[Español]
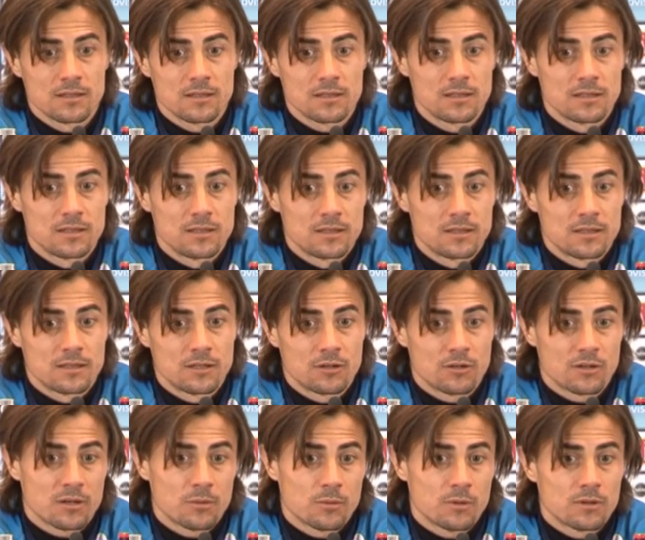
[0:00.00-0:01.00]
Y
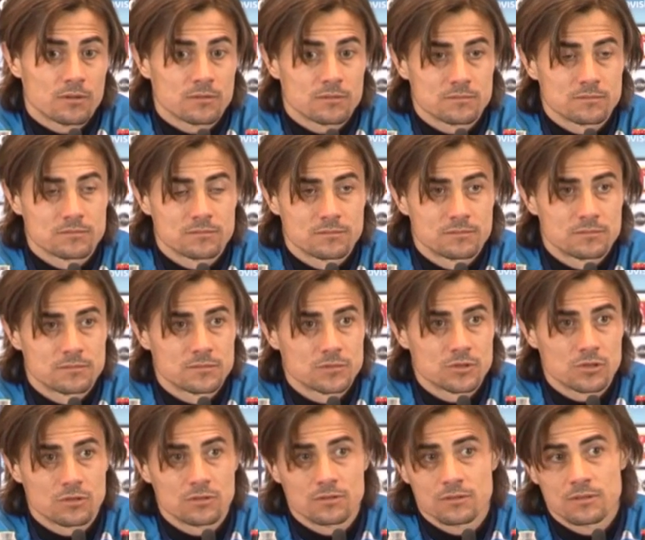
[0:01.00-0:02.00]
creo que, bueno,
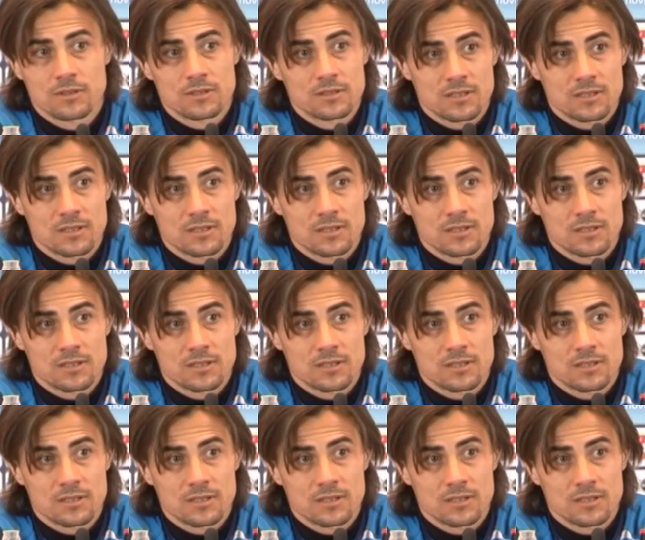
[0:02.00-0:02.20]
son